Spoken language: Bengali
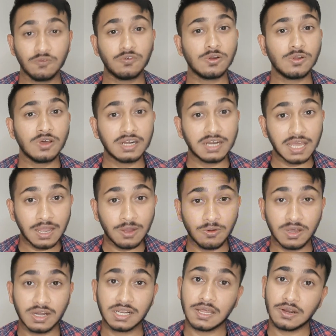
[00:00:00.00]
ফলোয়ার না
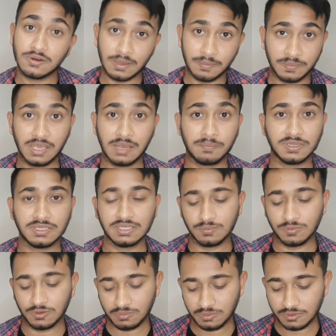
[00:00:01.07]
হওয়ার কারণ আমি আপনাদের
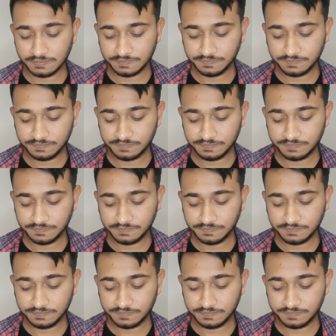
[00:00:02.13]
বলবো